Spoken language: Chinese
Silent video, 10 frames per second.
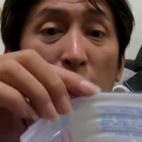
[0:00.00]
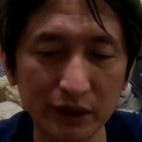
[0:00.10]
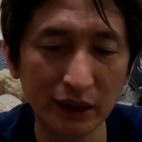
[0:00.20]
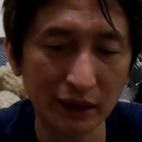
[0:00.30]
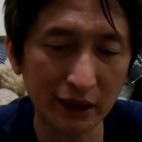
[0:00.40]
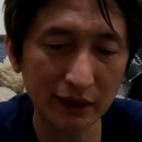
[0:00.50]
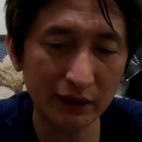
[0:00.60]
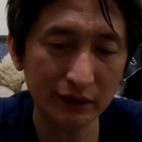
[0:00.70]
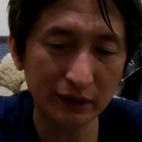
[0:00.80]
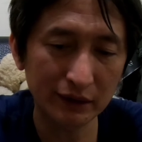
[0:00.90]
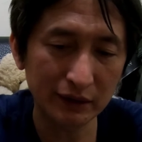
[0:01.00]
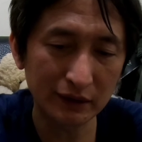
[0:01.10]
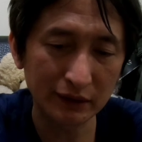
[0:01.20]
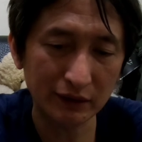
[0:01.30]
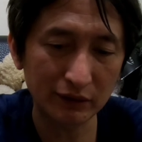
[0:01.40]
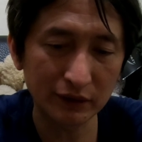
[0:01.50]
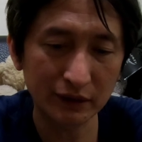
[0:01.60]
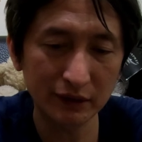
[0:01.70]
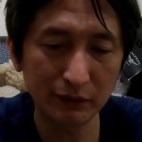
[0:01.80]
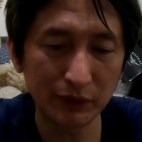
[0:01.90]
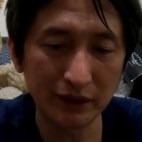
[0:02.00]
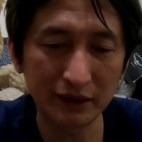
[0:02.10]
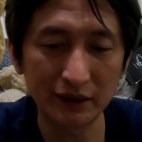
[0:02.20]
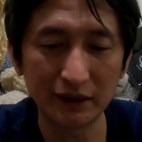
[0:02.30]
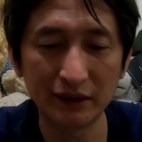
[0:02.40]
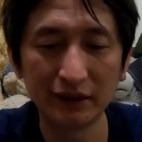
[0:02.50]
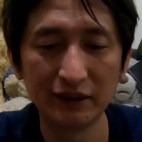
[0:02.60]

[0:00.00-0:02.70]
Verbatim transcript: 不想看到这个公司的名字，